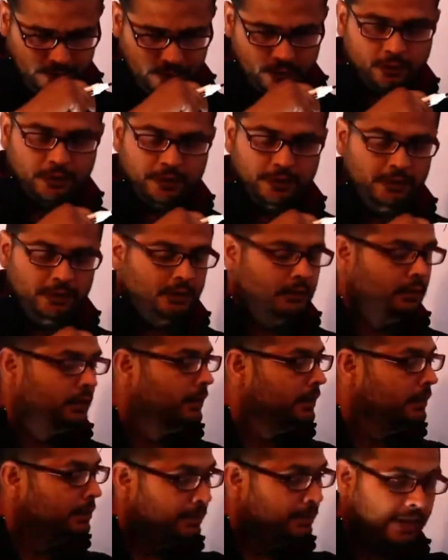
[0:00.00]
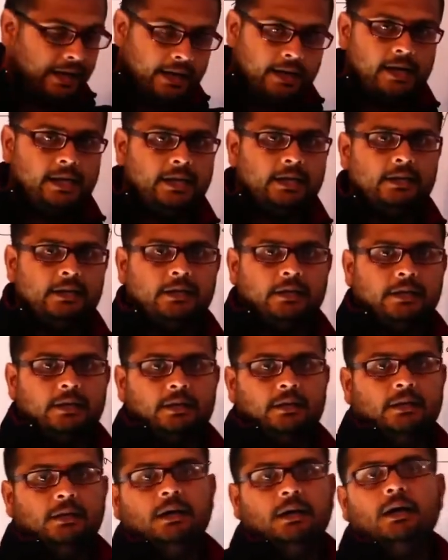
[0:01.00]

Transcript: सॉरी पेड नहीं की हैं